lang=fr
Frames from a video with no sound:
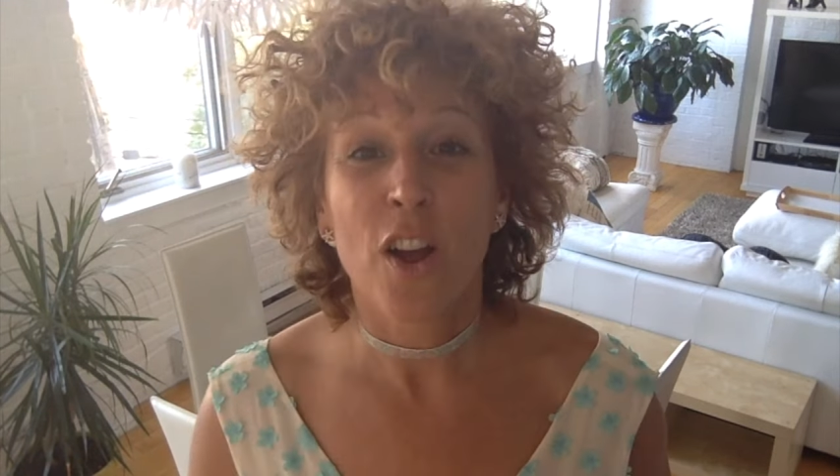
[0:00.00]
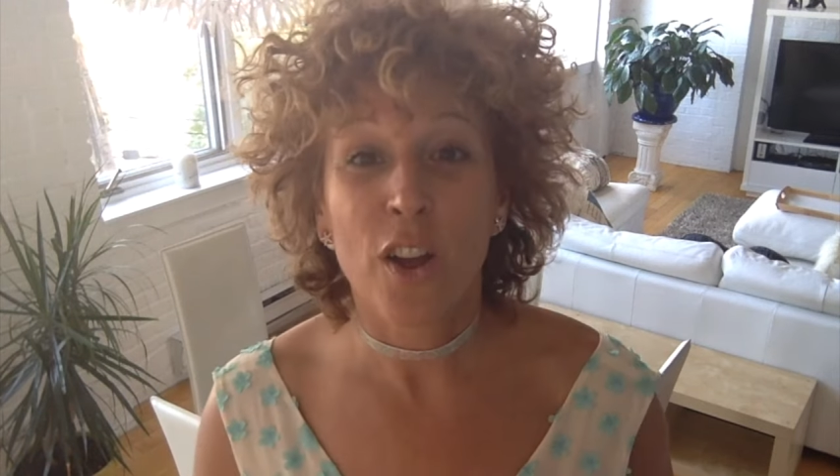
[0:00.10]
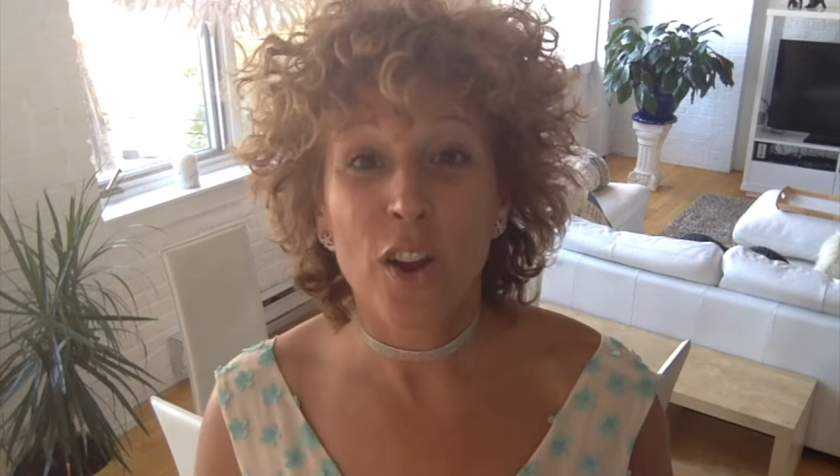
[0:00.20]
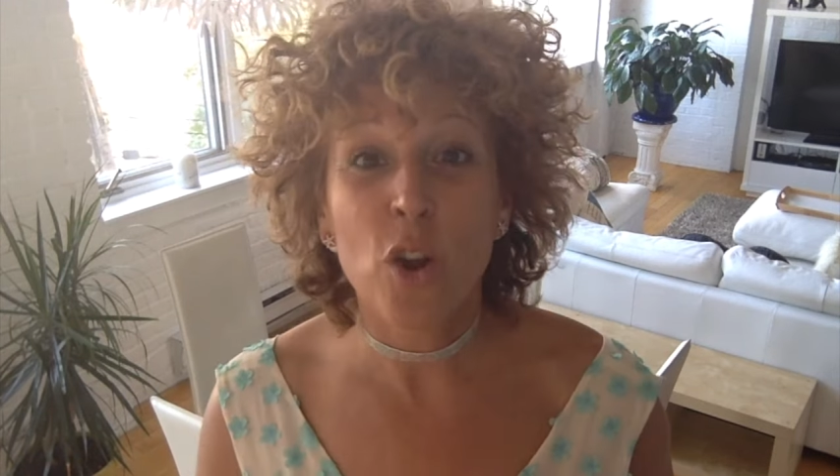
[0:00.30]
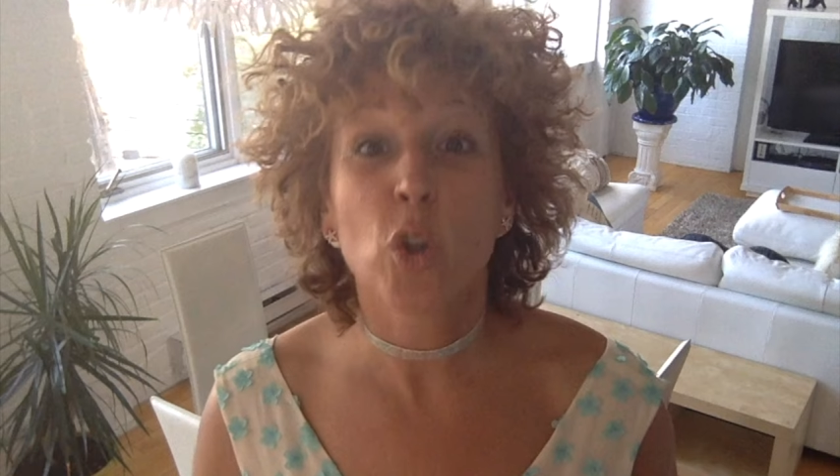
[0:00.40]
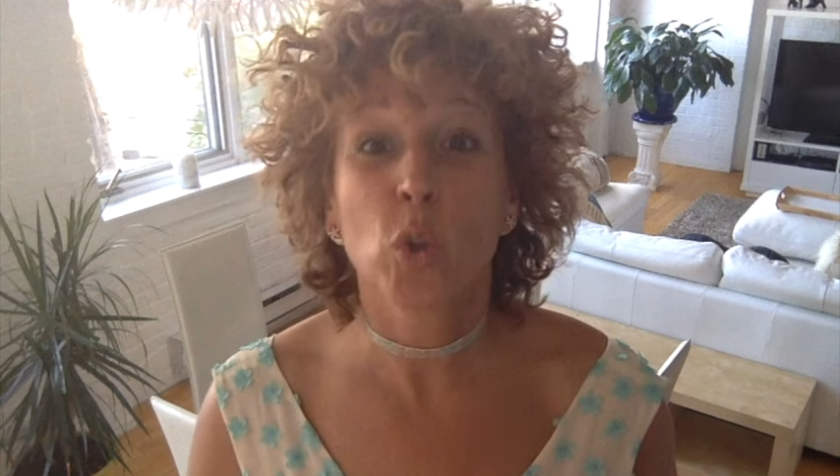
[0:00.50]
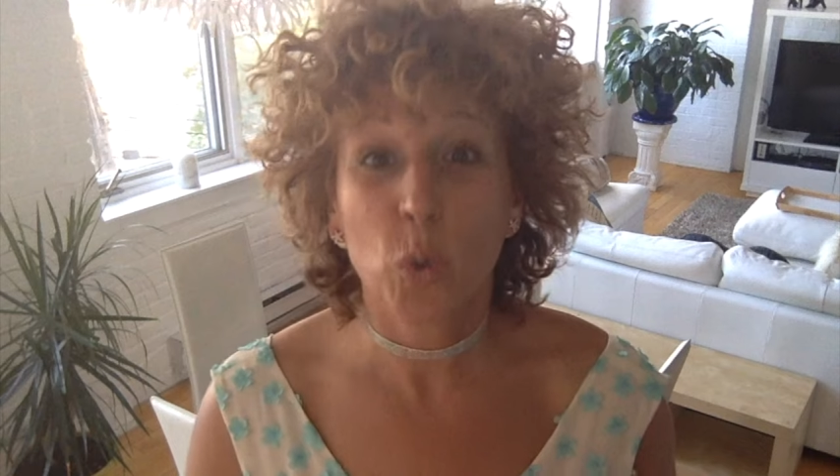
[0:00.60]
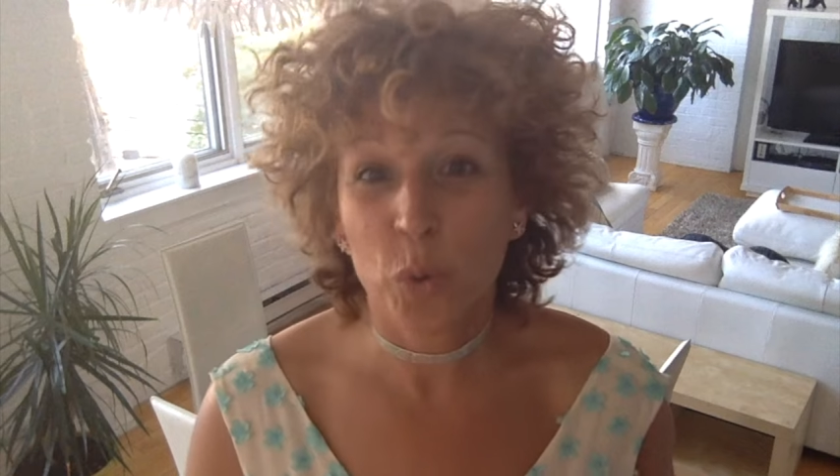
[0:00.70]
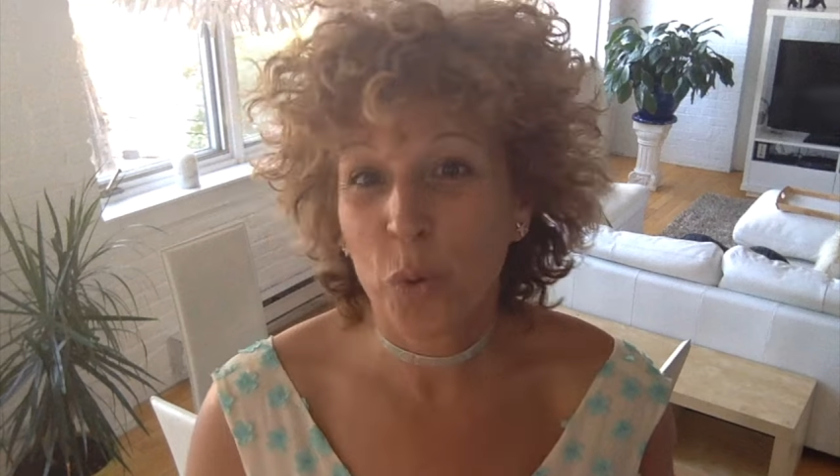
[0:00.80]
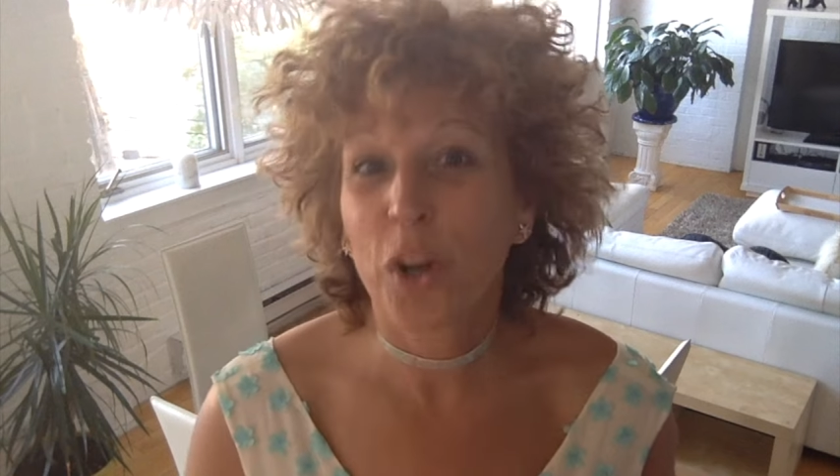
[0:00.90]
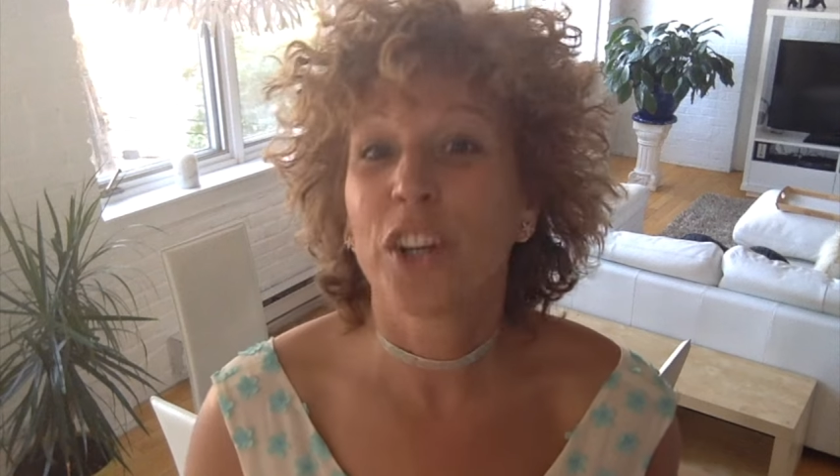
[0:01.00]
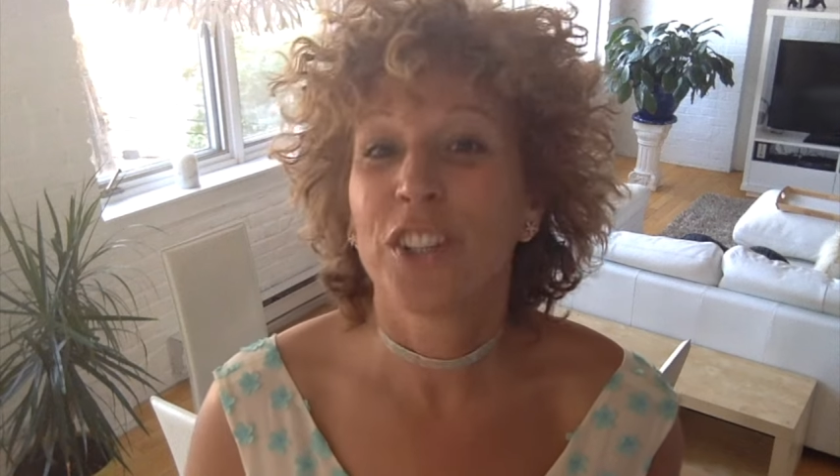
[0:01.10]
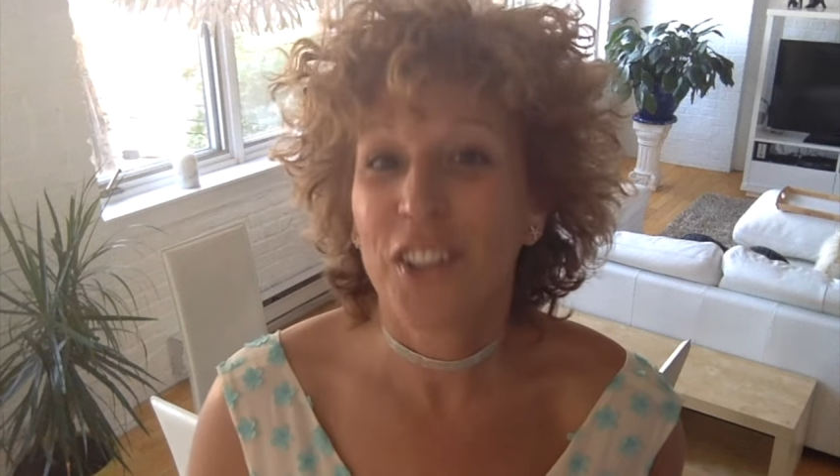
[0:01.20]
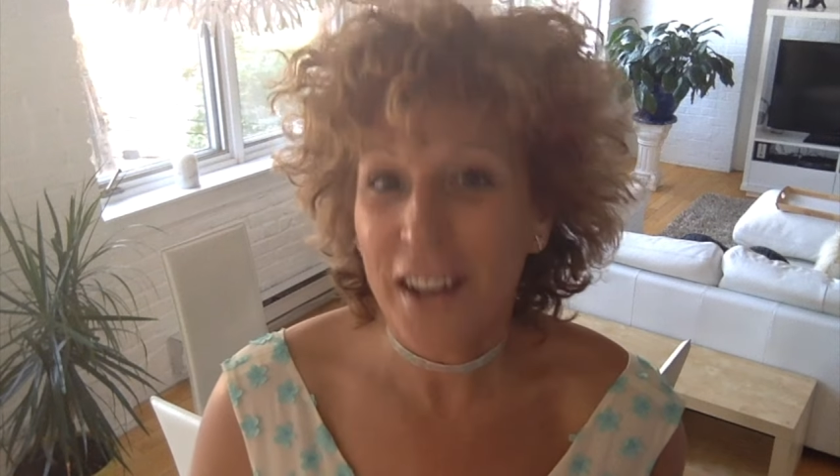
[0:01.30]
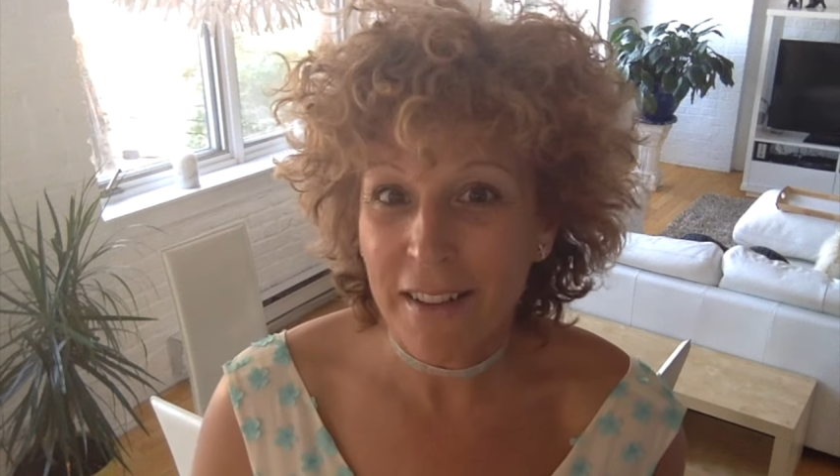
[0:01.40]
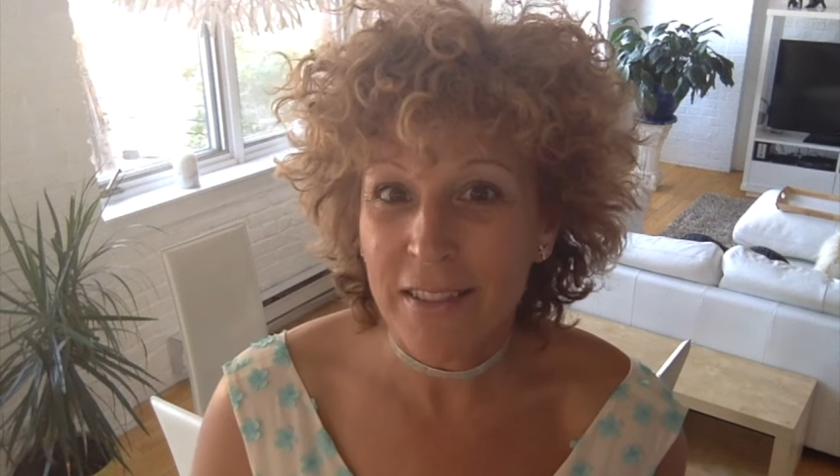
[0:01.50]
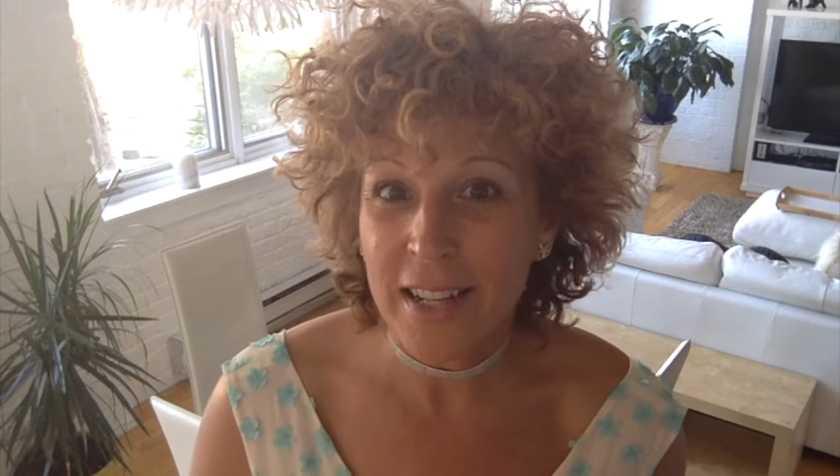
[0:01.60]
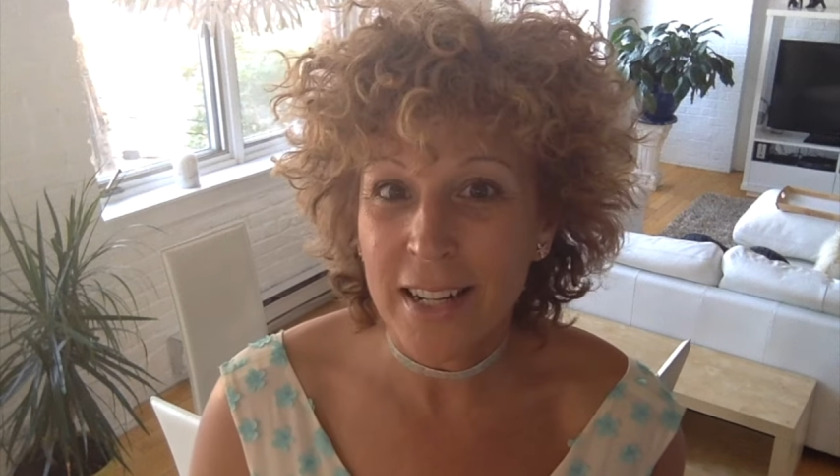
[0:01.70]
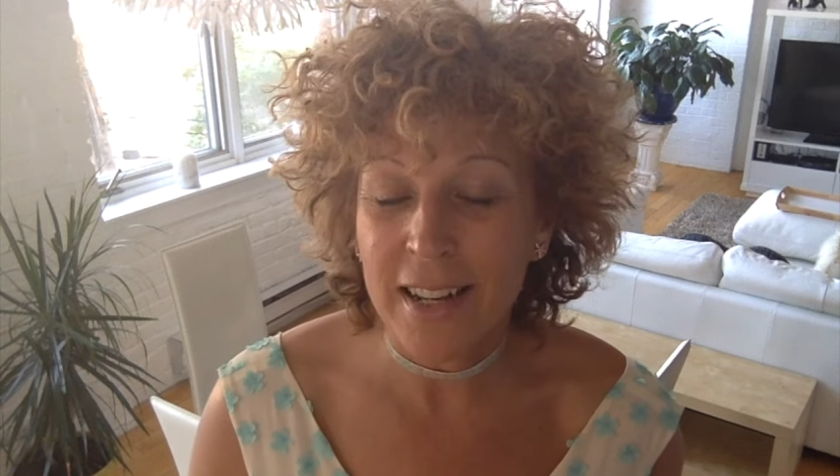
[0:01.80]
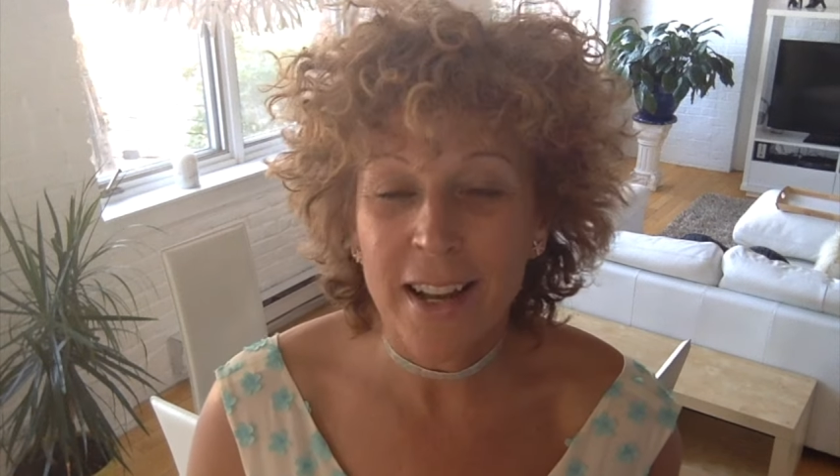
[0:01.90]
le tour de la
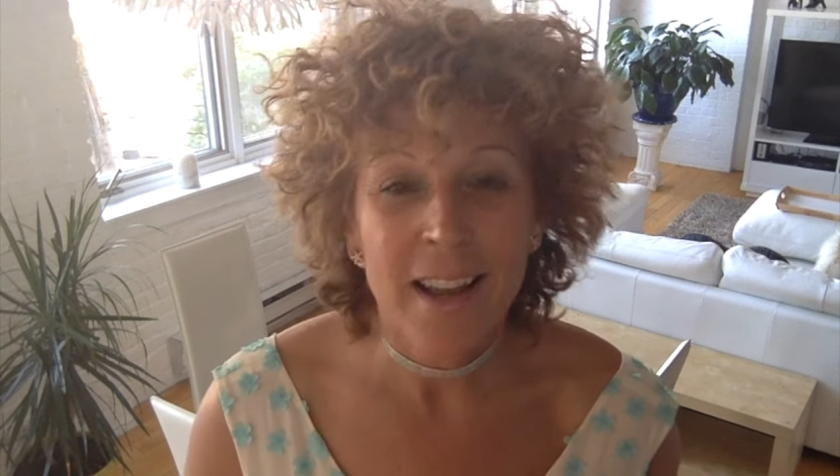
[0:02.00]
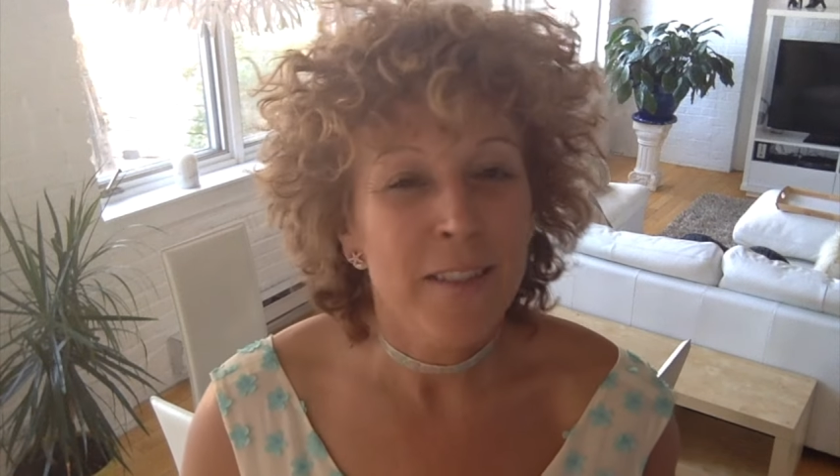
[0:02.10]
ville.